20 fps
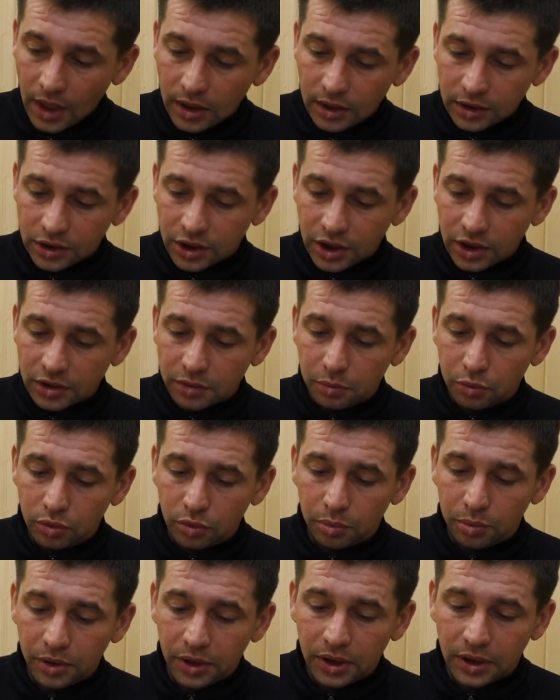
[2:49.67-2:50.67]
Сейчас буду
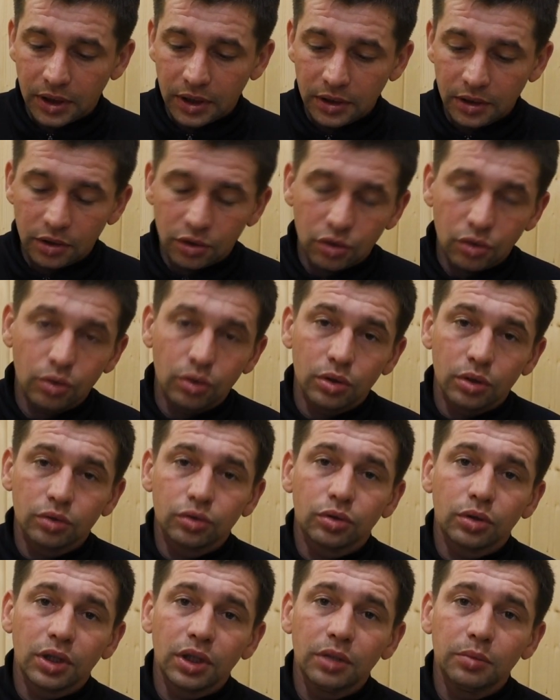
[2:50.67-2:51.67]
переходить чуть на
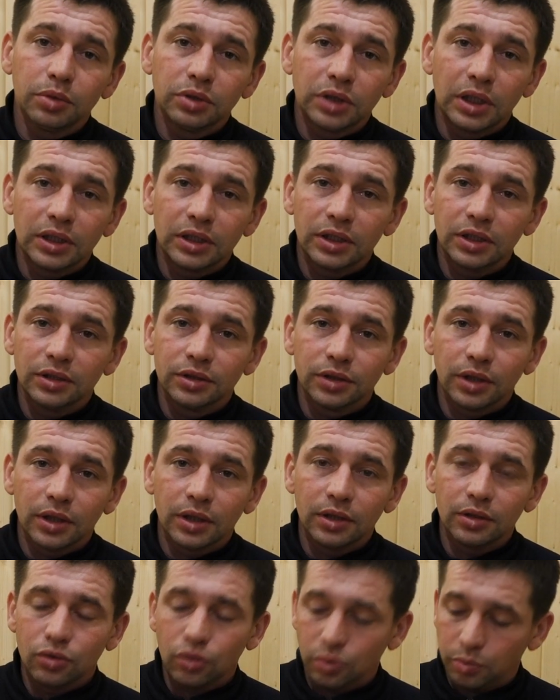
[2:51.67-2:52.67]
другие балансиры.
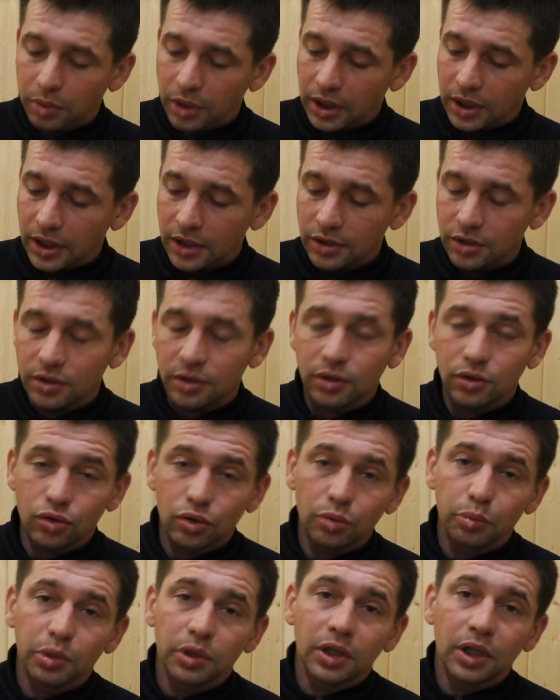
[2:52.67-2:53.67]
Они чуть покачественнее,
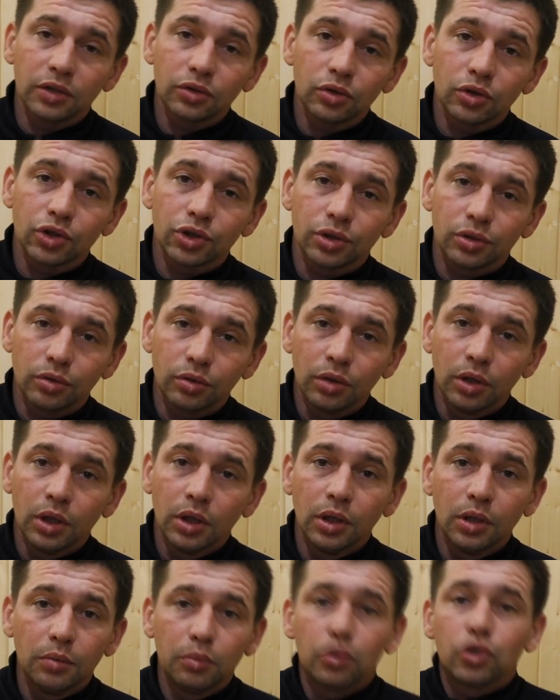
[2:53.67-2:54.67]
чуть подороже. Ну,
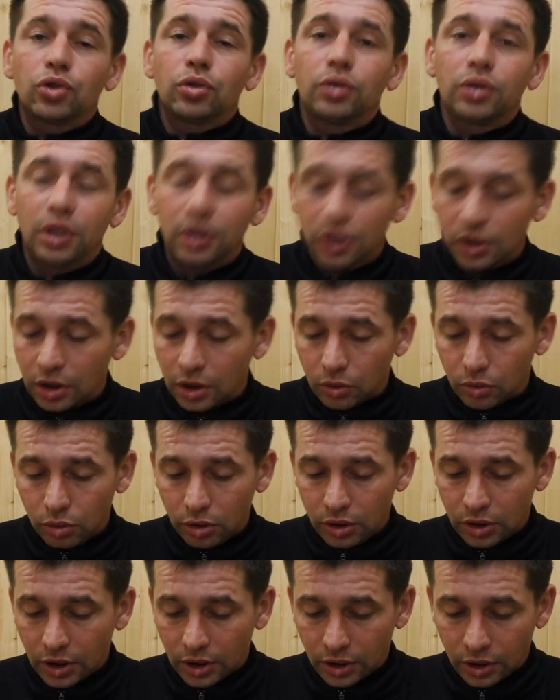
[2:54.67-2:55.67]
может, хоть они так
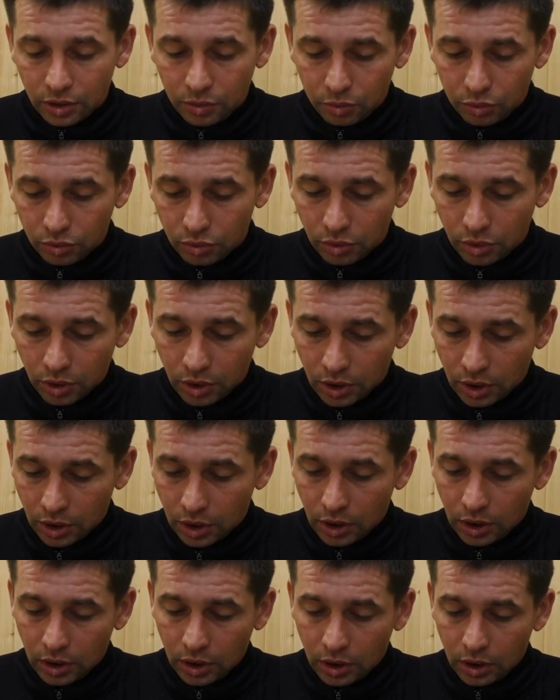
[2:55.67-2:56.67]
улетать не будут.
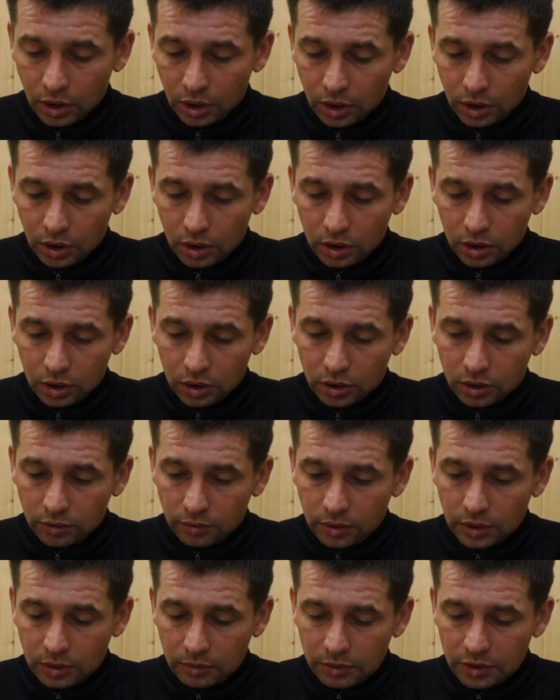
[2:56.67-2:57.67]

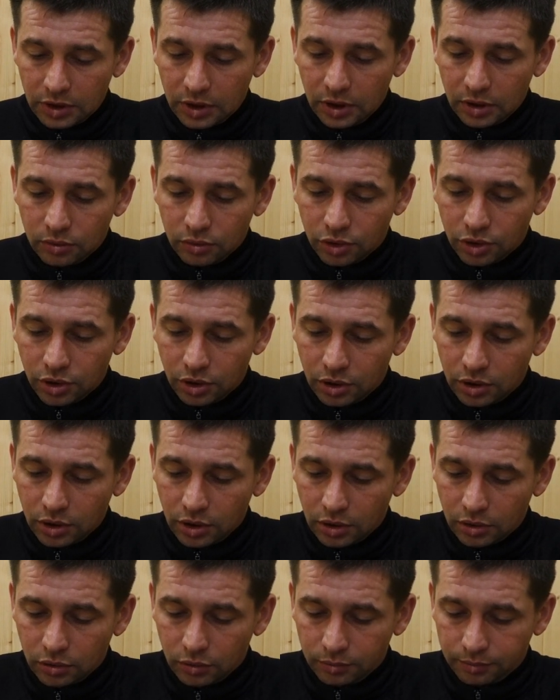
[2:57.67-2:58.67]
Открываем следующий сразу.